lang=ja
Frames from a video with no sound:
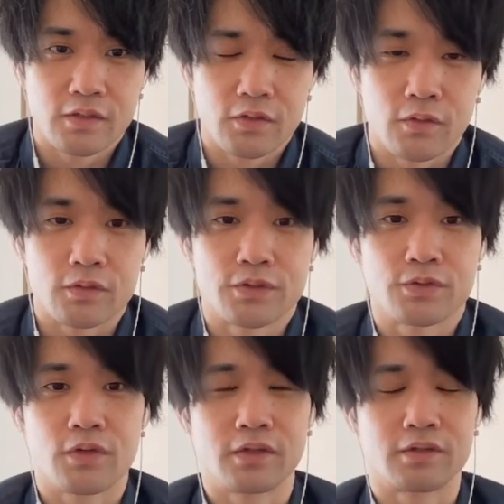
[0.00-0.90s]
よ
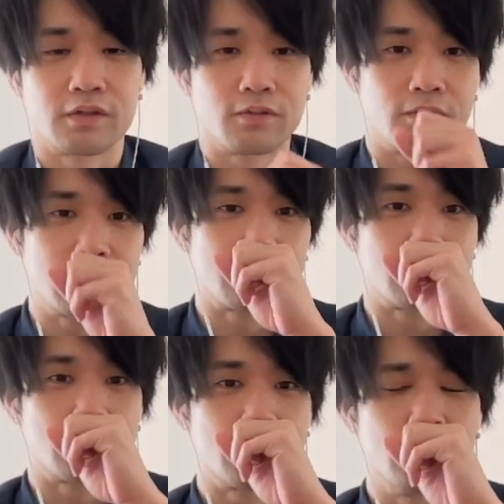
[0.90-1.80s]
しよかったとりあえず
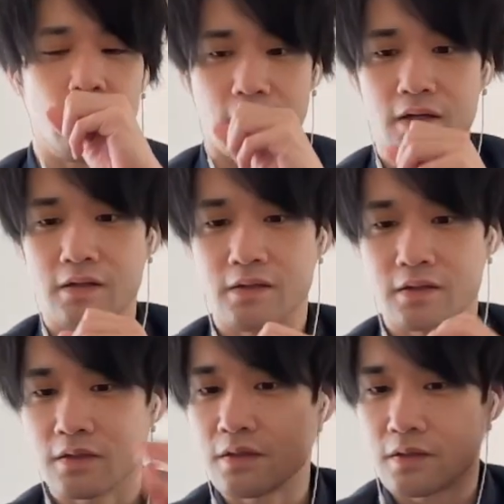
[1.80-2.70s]
雲は
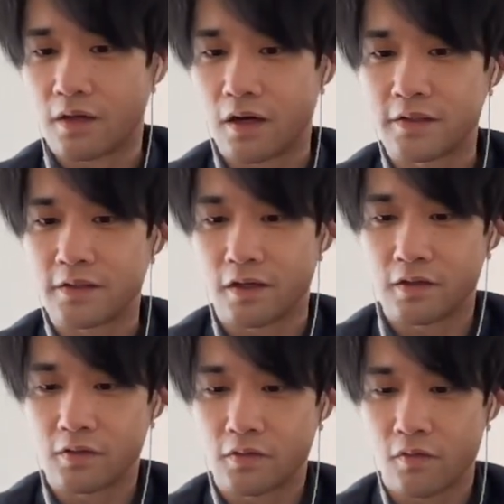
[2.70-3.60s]
晴れた
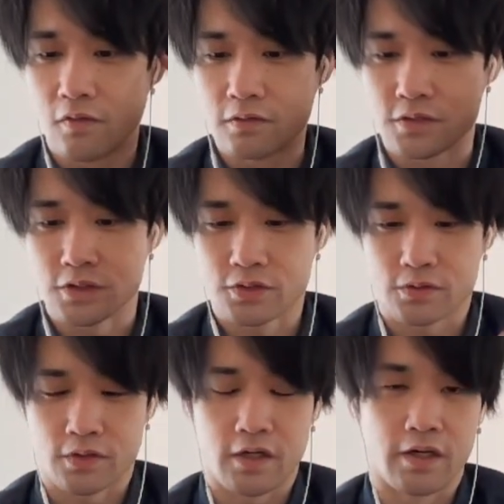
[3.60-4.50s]
よし
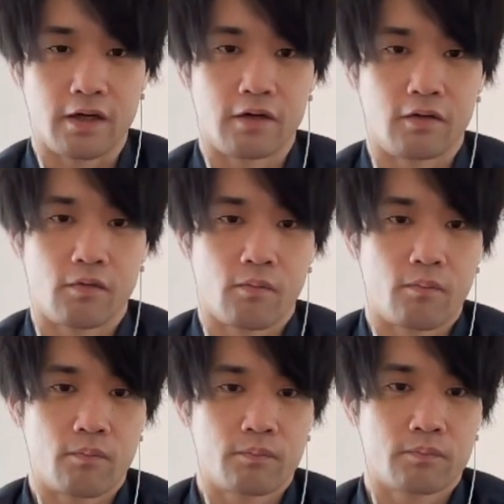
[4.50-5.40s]
OK
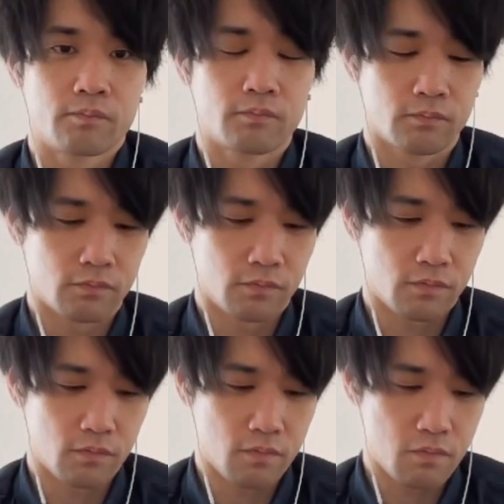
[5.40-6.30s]
今ここ
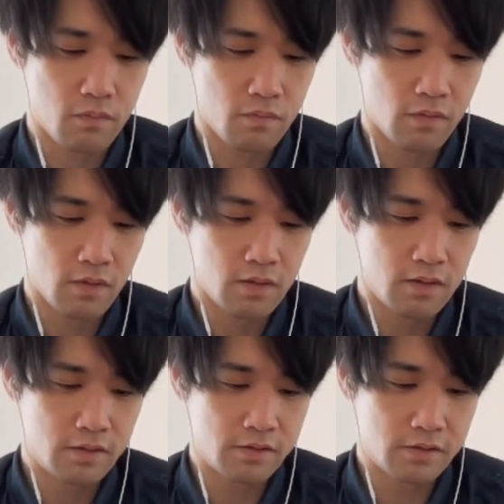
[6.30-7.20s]

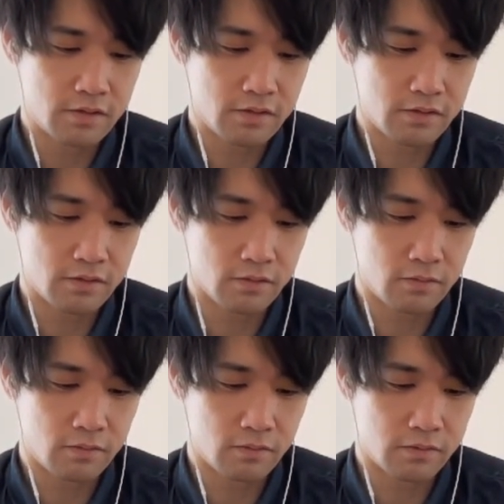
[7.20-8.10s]

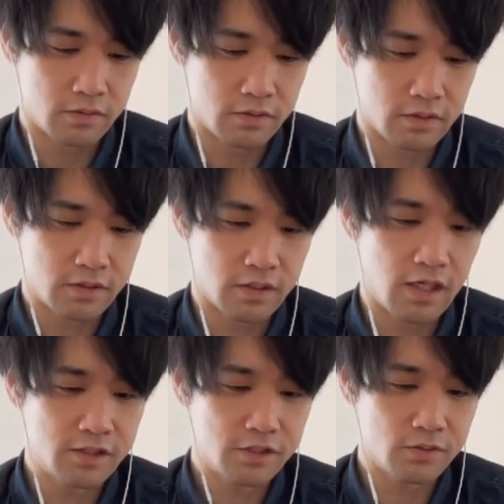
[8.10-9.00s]

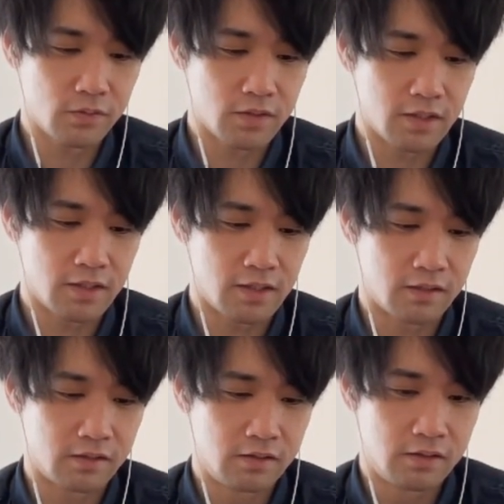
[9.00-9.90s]
1,2,3,4,5,6,7,8,8個か。
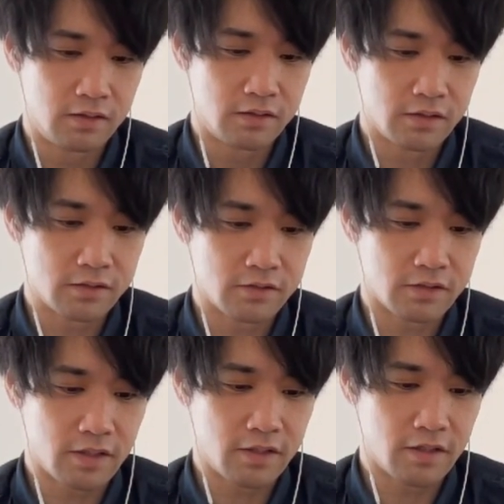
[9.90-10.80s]
あ、つうか、
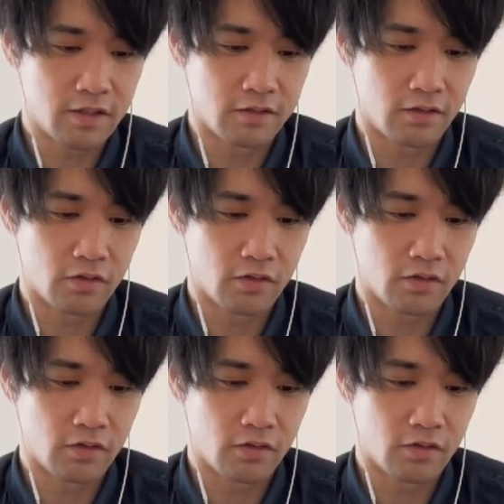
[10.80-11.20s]
軽減払うな。